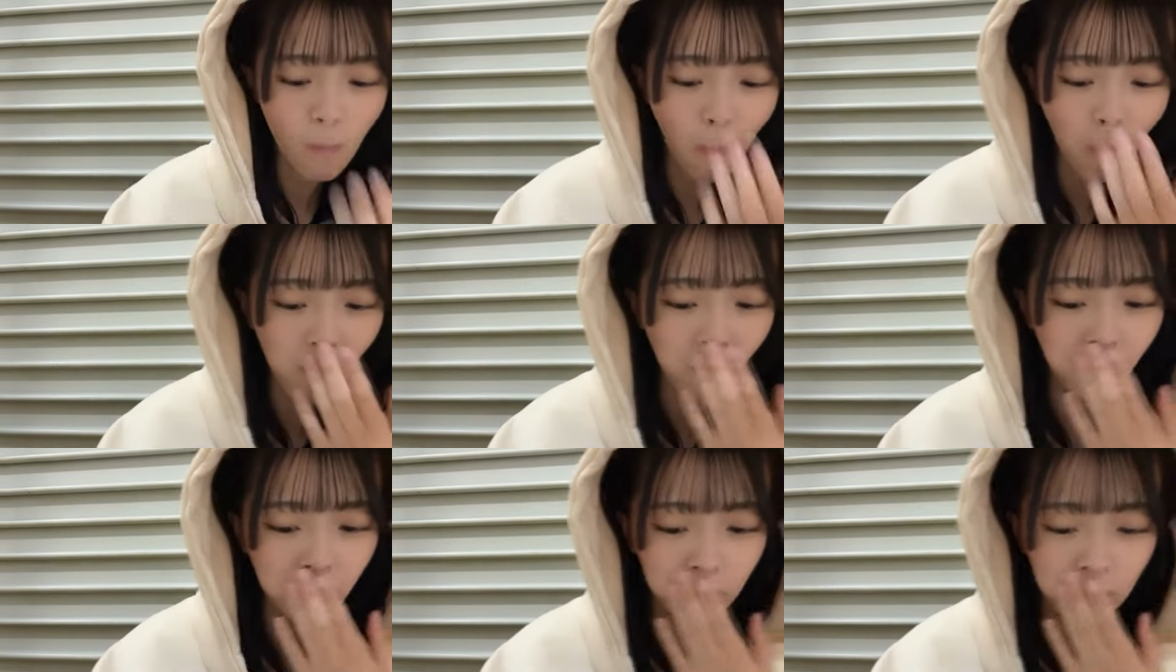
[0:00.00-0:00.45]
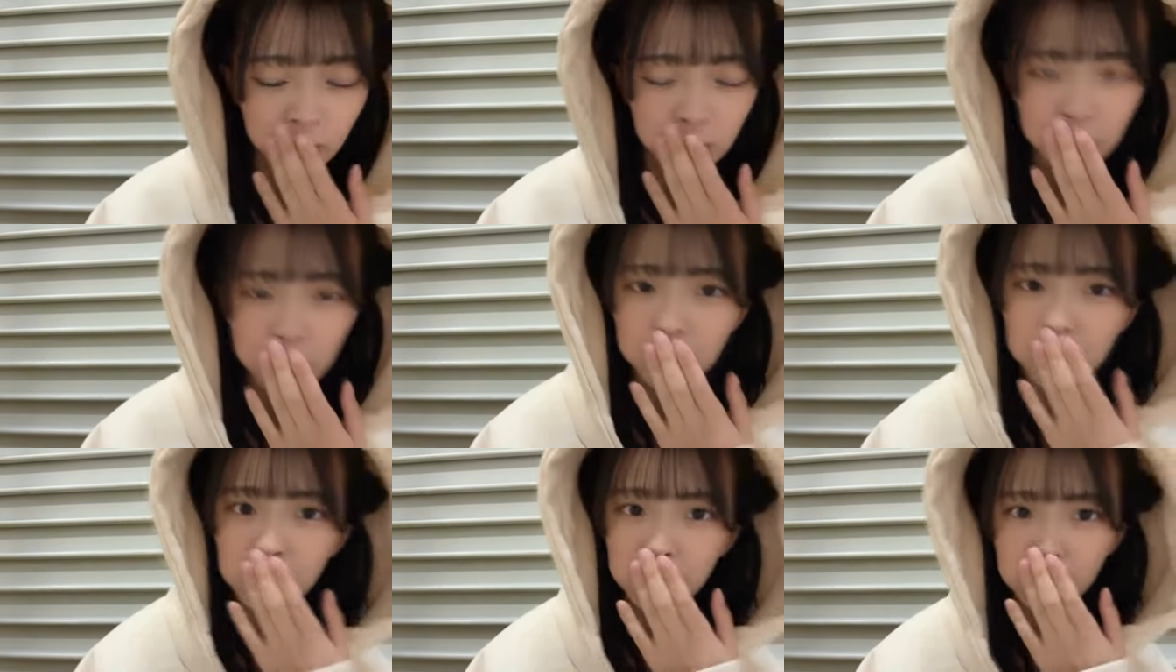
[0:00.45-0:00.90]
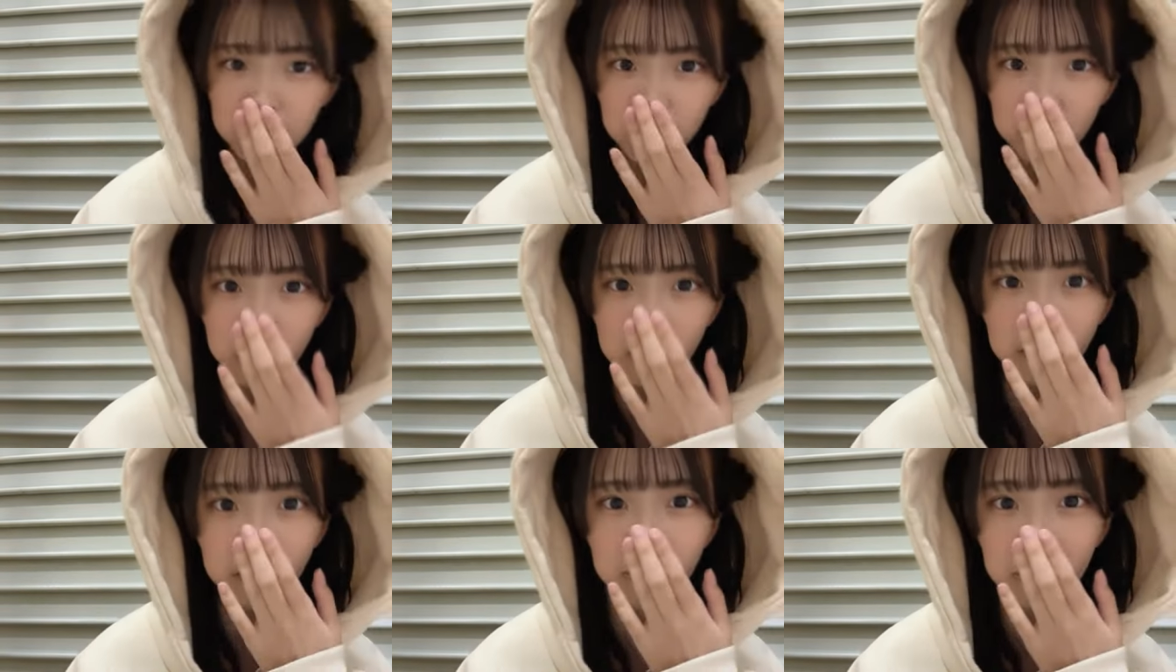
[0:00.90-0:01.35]
うんこの弁当
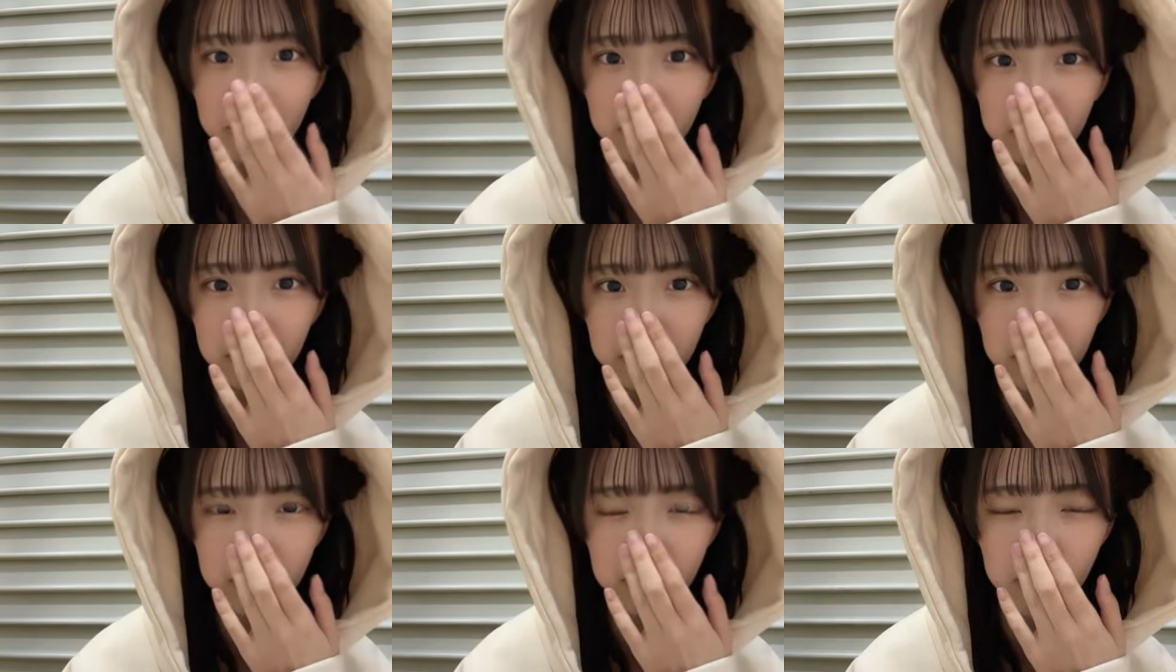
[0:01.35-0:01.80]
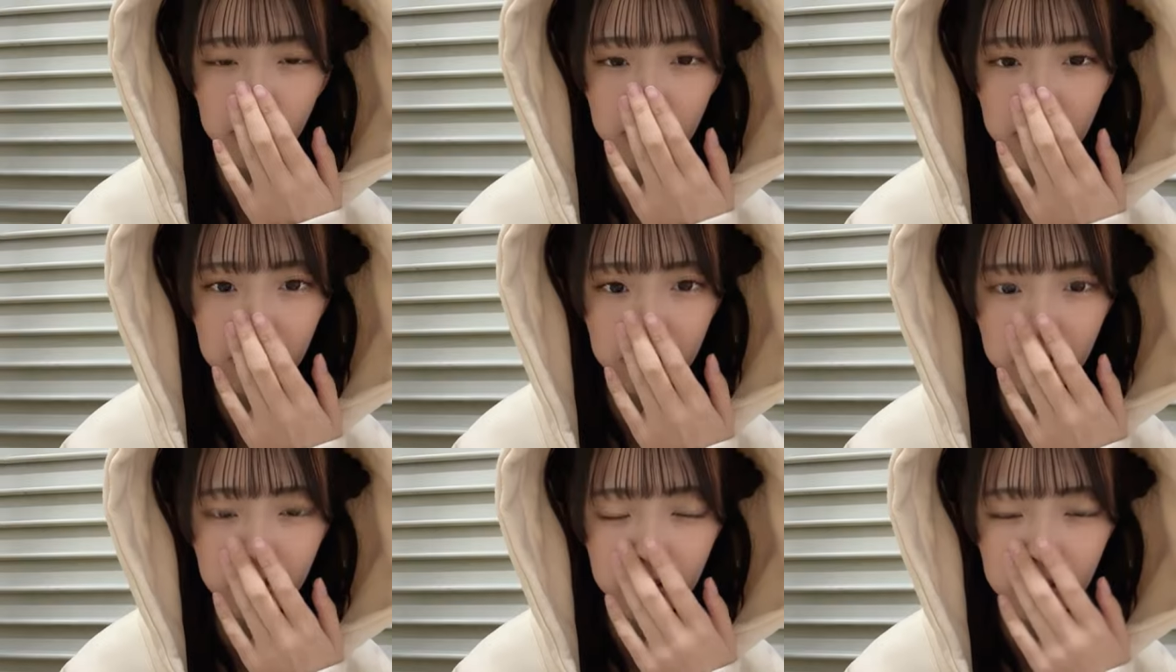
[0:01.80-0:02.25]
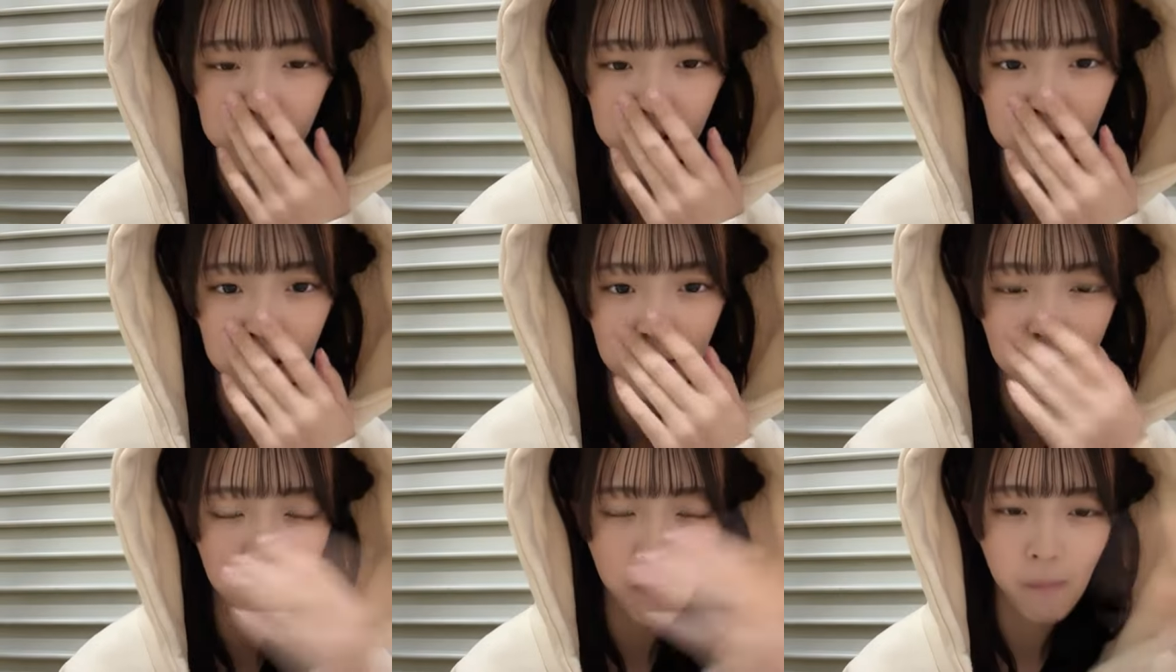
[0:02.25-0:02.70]
大葉のっててめっちゃ美味し
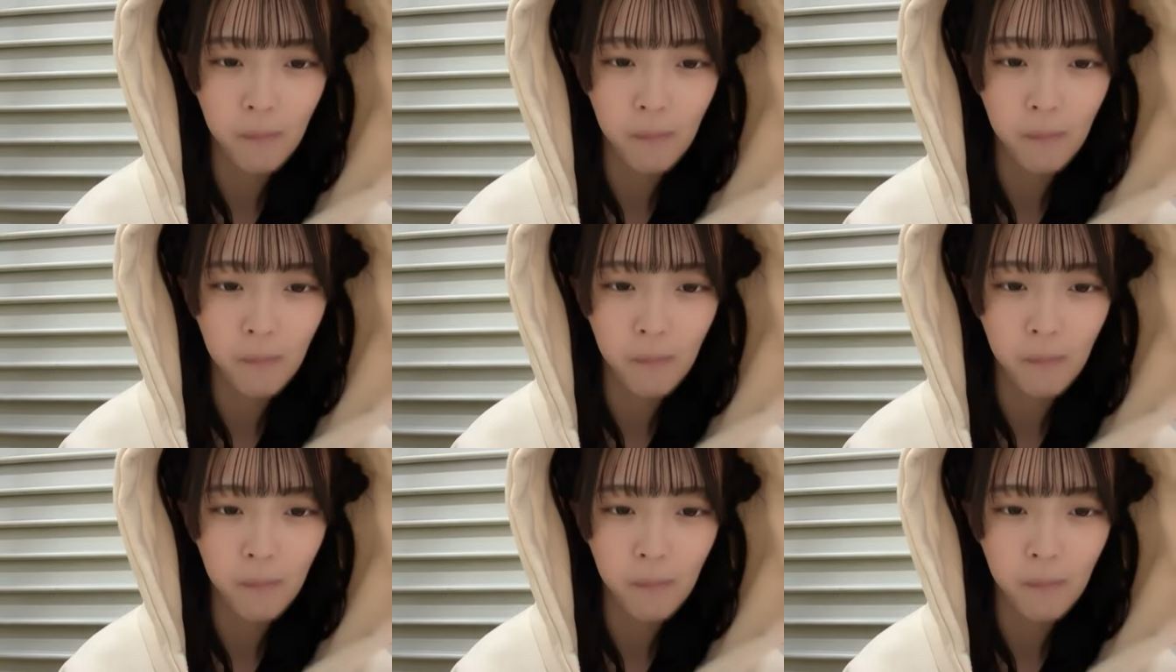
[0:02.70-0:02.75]
い